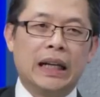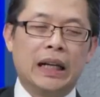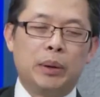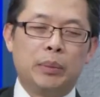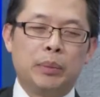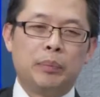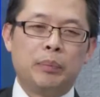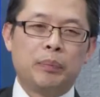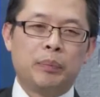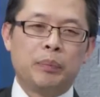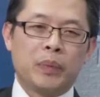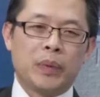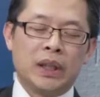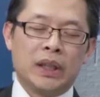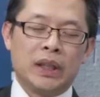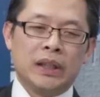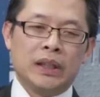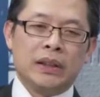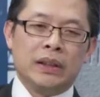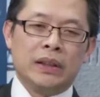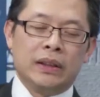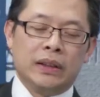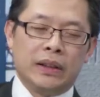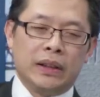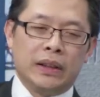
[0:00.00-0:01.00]
um,
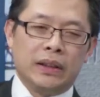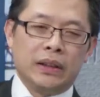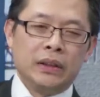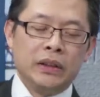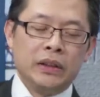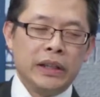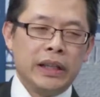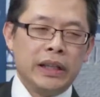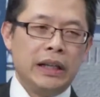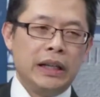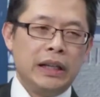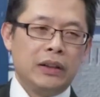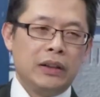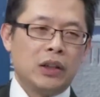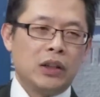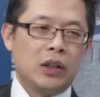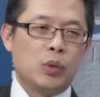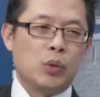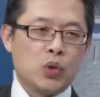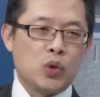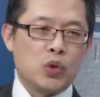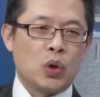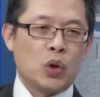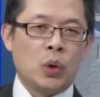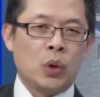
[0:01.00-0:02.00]
thì đương nhiên nó
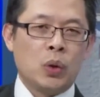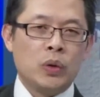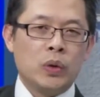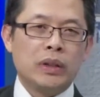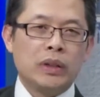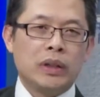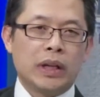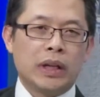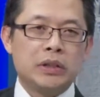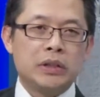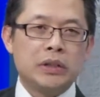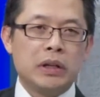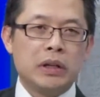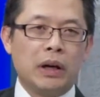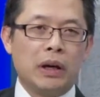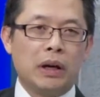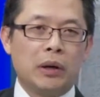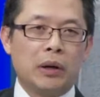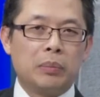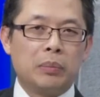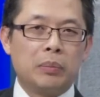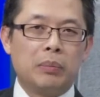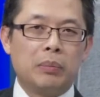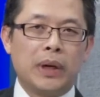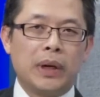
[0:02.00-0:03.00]
có một số những cái trường
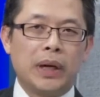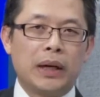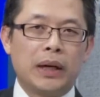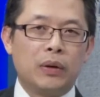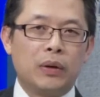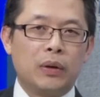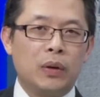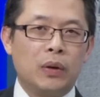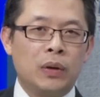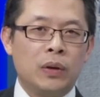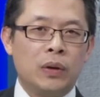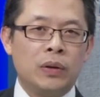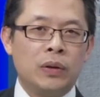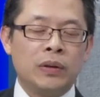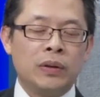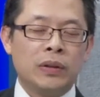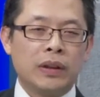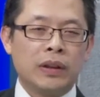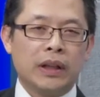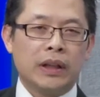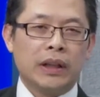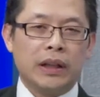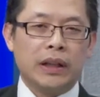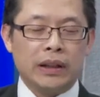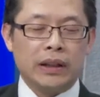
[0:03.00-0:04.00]
hợp mà nó
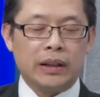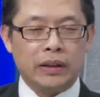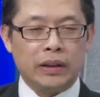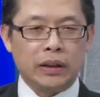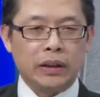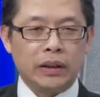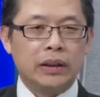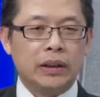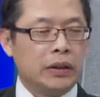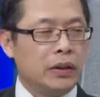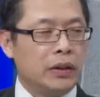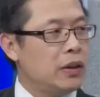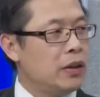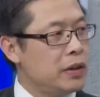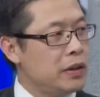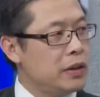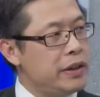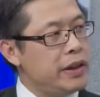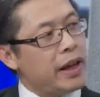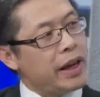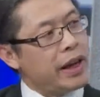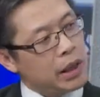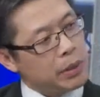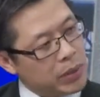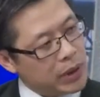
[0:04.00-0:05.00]
cái những người đó
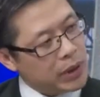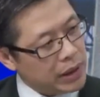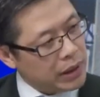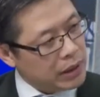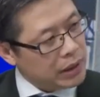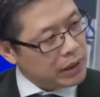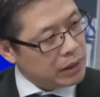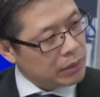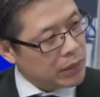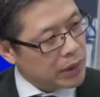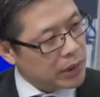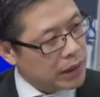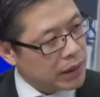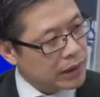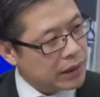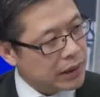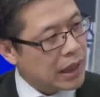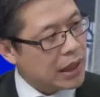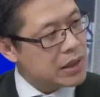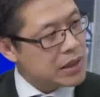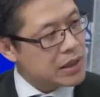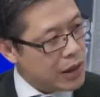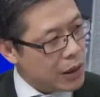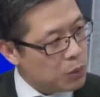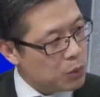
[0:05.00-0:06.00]
dễ bị bệnh
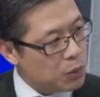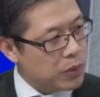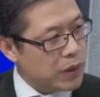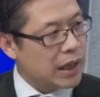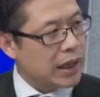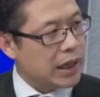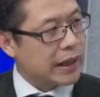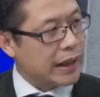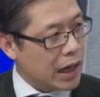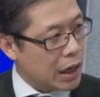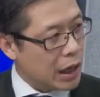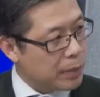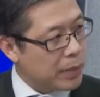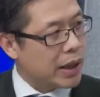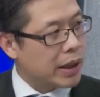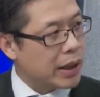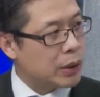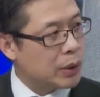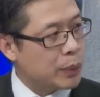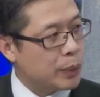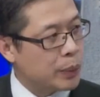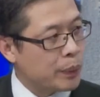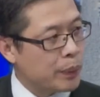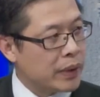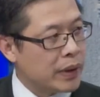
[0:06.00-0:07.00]
tăng sông hay là cao
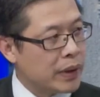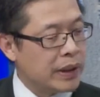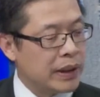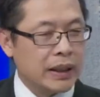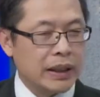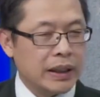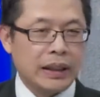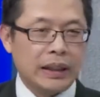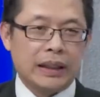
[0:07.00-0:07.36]
máu yeah.